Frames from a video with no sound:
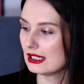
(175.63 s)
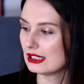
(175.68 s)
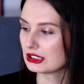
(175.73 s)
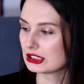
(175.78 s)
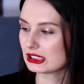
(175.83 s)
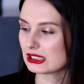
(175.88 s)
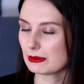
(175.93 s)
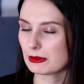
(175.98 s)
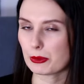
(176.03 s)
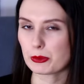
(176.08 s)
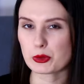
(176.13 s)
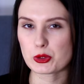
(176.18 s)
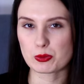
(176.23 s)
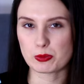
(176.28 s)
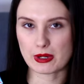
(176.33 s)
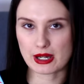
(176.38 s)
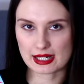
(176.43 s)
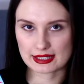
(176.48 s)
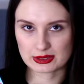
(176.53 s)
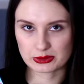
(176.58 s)
Czytam ją już
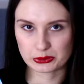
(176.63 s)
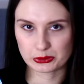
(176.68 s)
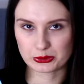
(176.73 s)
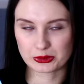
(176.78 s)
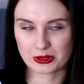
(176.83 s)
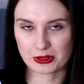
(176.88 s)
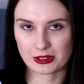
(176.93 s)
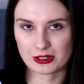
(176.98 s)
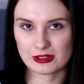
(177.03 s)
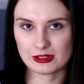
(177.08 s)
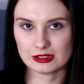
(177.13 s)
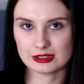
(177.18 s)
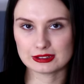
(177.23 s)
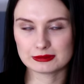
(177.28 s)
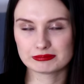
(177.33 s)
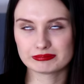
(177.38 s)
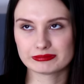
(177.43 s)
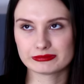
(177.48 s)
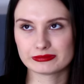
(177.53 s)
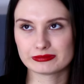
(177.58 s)
bardzo długo,
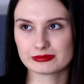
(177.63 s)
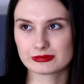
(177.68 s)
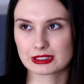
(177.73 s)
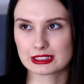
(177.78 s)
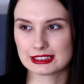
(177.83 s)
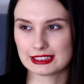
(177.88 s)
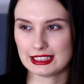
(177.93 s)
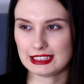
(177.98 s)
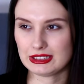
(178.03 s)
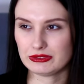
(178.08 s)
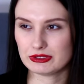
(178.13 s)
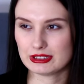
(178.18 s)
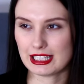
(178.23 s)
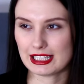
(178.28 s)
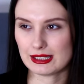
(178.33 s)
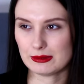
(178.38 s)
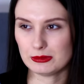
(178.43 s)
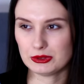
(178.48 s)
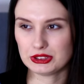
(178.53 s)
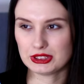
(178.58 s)
mm, gdzieś
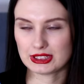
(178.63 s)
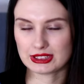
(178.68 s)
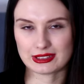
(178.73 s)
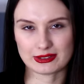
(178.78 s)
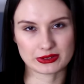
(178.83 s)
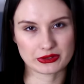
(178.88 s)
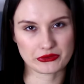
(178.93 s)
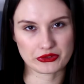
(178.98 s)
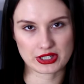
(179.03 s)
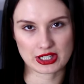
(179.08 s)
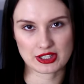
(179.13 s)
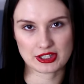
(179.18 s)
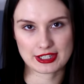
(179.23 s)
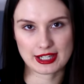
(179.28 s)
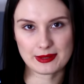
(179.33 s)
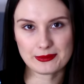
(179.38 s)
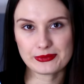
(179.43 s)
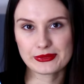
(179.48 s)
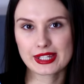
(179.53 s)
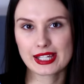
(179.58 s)
wydaje mi się, że od
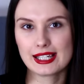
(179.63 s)
września.